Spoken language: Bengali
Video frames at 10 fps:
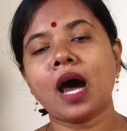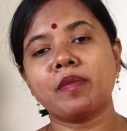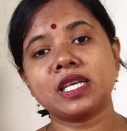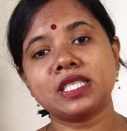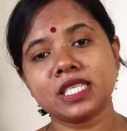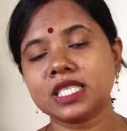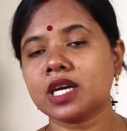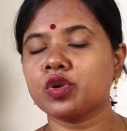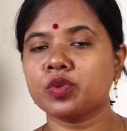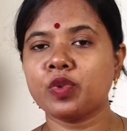আমরা
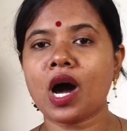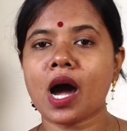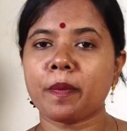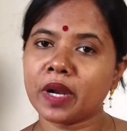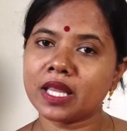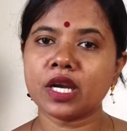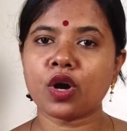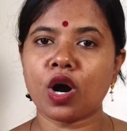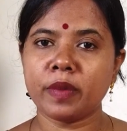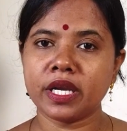চেষ্টা করব আপনাদের
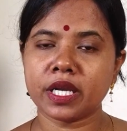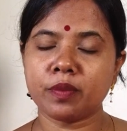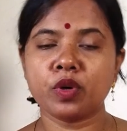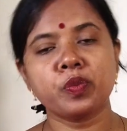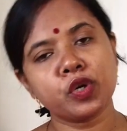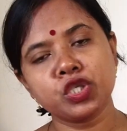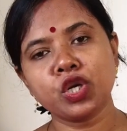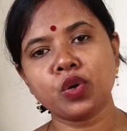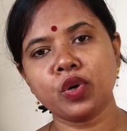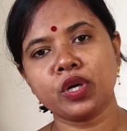কমেন্ট এবং
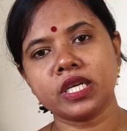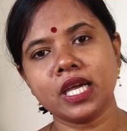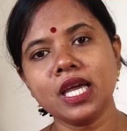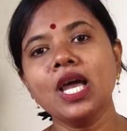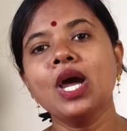প্রশ্নগুলো নিয়ে